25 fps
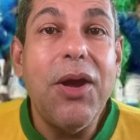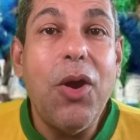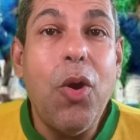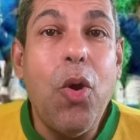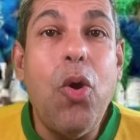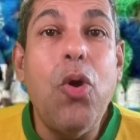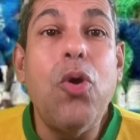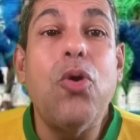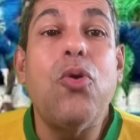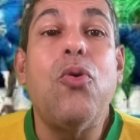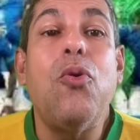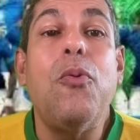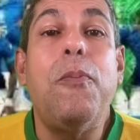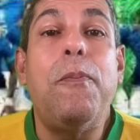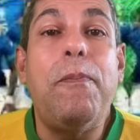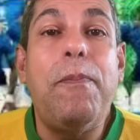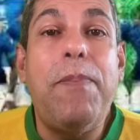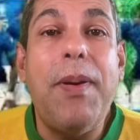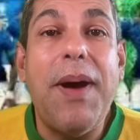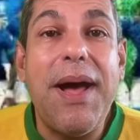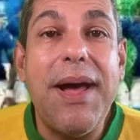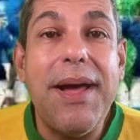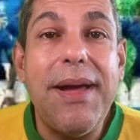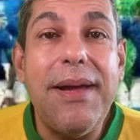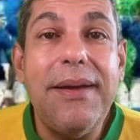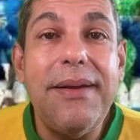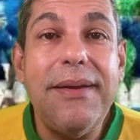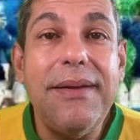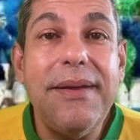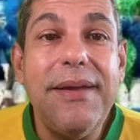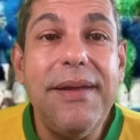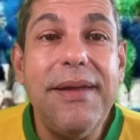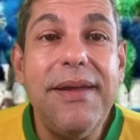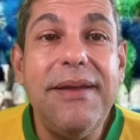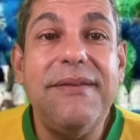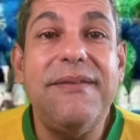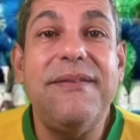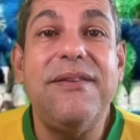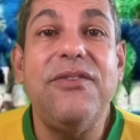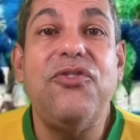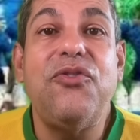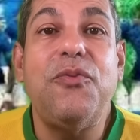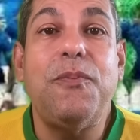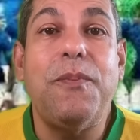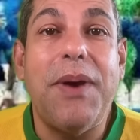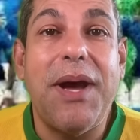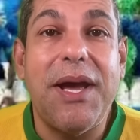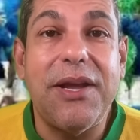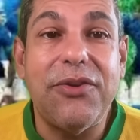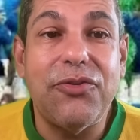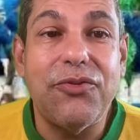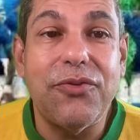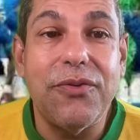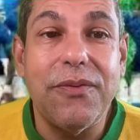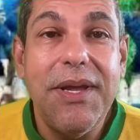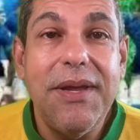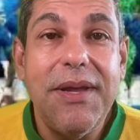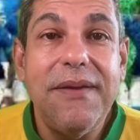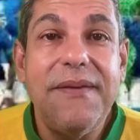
ocupar esse espaço?